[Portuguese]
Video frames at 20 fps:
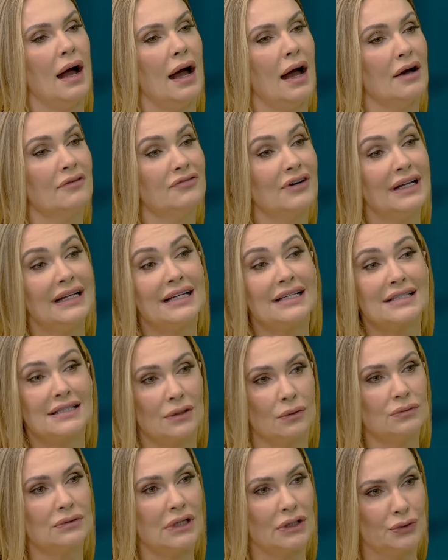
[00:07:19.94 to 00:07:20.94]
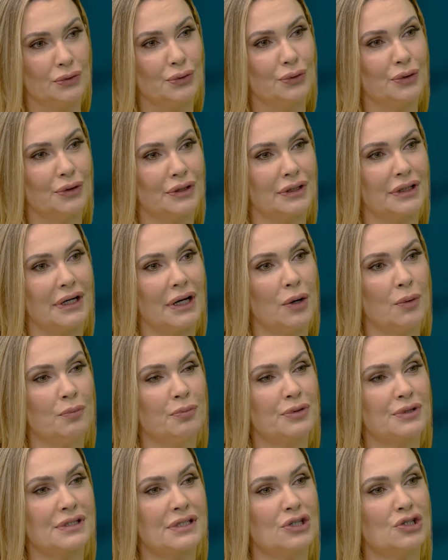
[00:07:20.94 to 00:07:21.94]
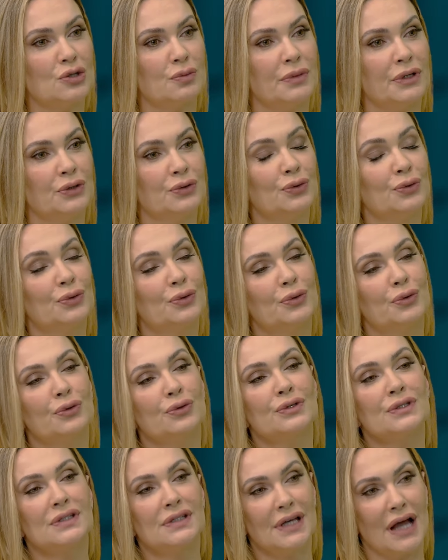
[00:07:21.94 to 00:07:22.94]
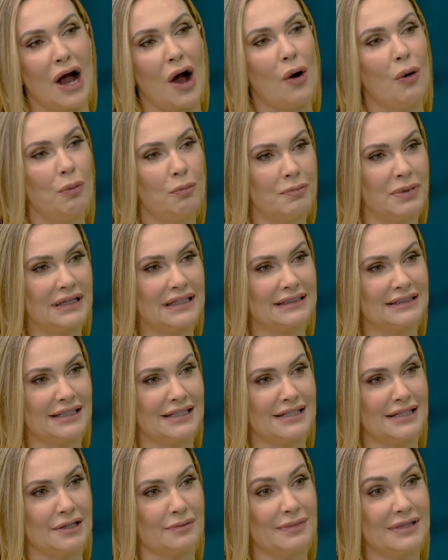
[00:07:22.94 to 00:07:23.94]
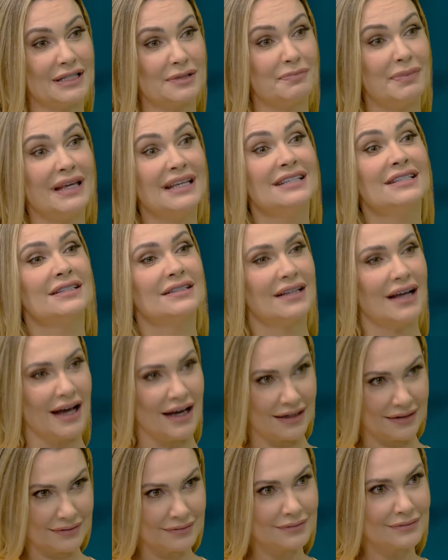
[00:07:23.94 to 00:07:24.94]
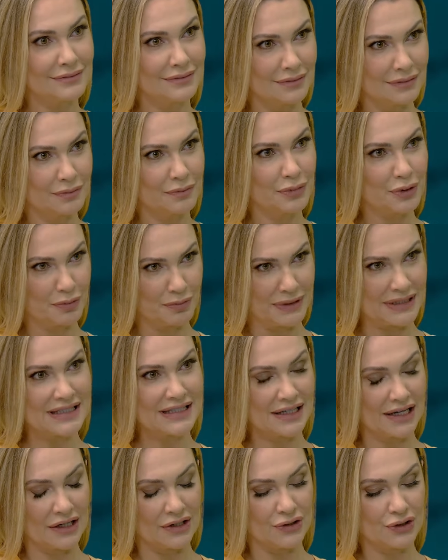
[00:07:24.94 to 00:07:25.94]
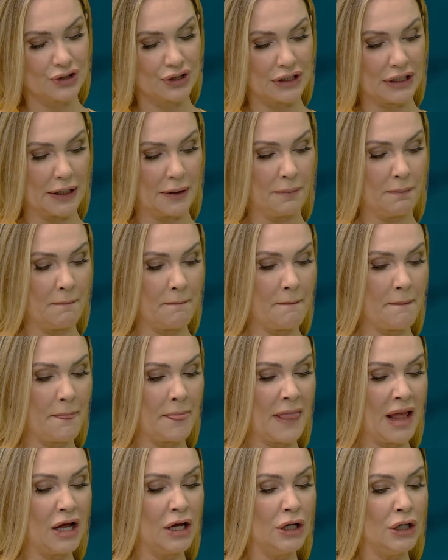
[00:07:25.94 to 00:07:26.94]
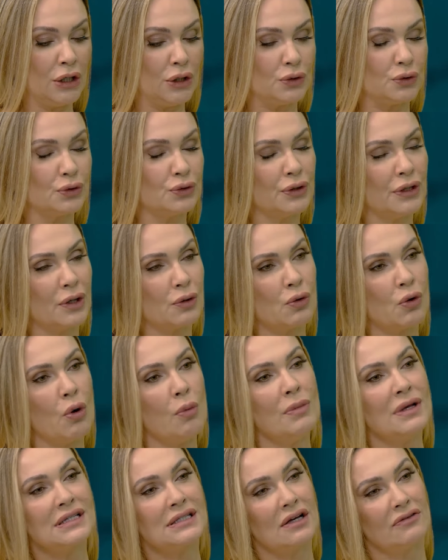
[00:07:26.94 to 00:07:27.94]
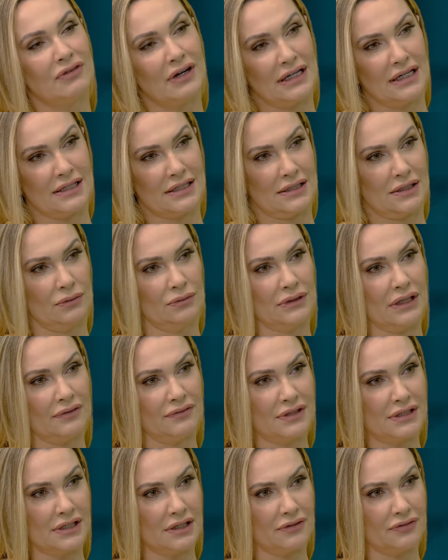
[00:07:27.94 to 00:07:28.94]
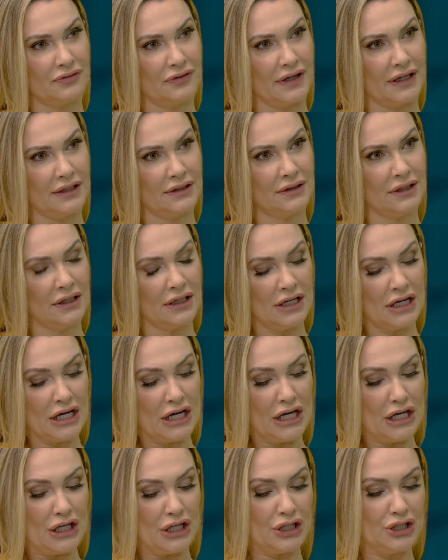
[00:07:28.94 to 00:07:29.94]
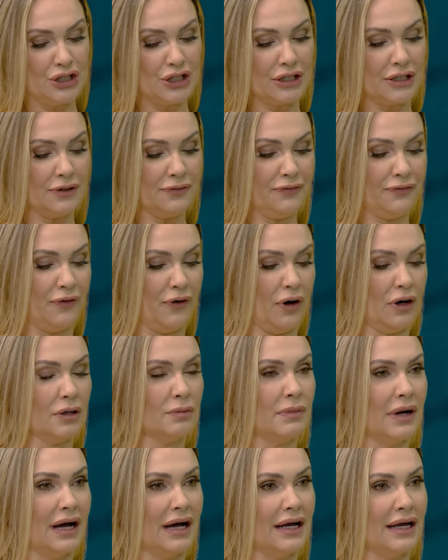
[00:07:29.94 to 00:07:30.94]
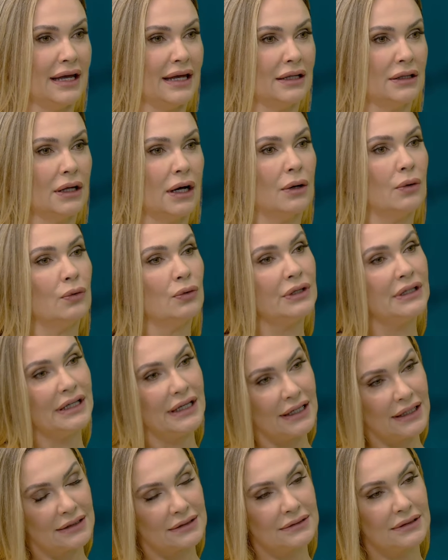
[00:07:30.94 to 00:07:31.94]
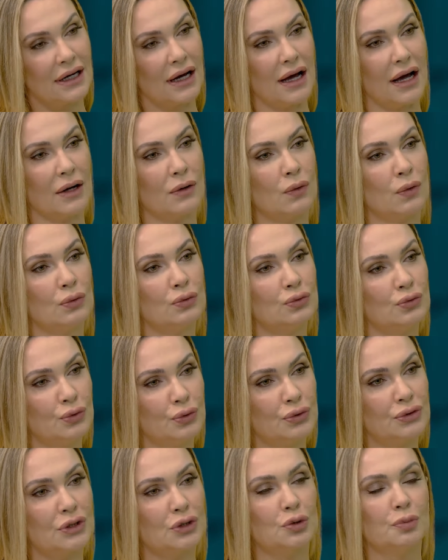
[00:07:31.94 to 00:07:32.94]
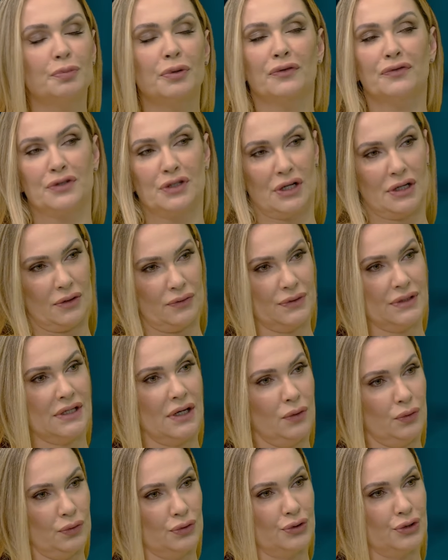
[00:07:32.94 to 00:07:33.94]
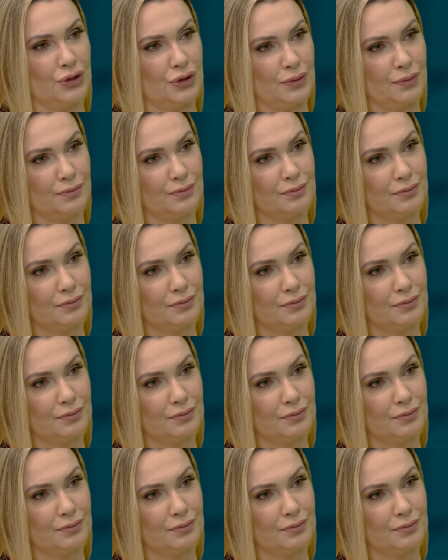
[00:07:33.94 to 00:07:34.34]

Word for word: A avaliação da dor é um procedimento crucial para trazer mais bem-estar para o paciente, né? Doutora, como essa avaliação deve ser feita e de que forma ela orienta a conduta do profissional de saúde?